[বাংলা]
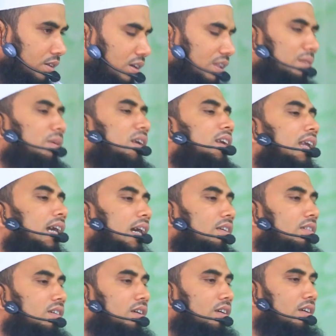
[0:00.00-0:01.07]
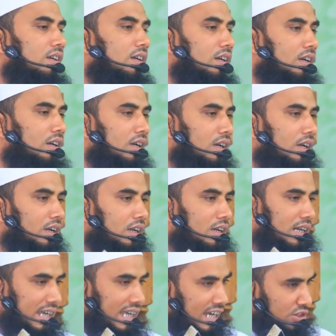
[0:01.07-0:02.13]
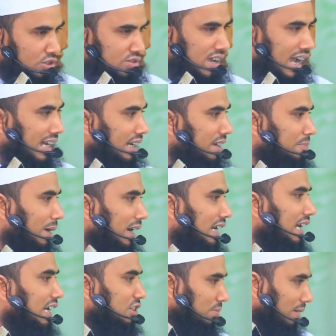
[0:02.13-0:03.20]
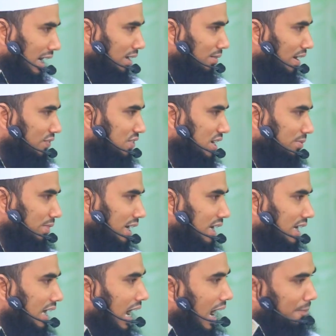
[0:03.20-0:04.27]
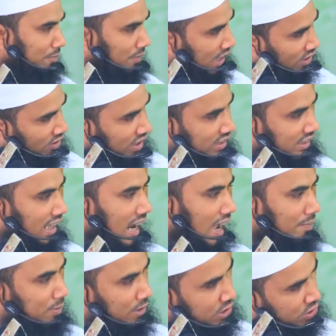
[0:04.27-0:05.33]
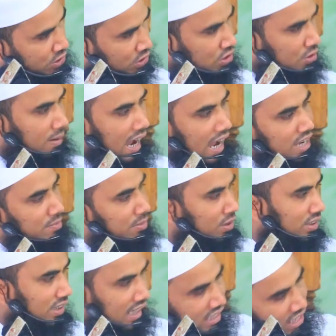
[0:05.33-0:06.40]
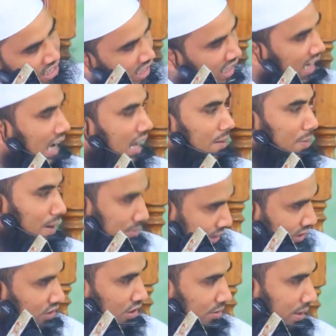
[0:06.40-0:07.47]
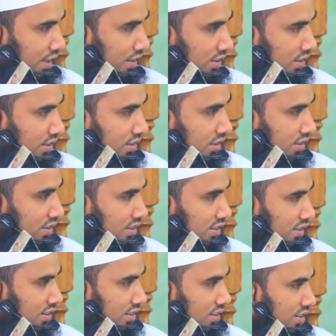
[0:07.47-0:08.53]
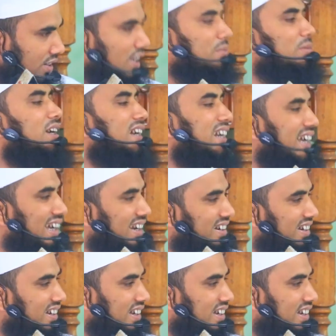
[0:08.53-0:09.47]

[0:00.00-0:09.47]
কথা বলেন এটা নাকি একটু চাকরি পাইলে একটু ভালো ব্যবসা পাইলে আপনার রক্তের আপন ছোট ভাই বোন তাদের সাথে খারাপ ব্যবহার করবেন কথা বলেন নাকি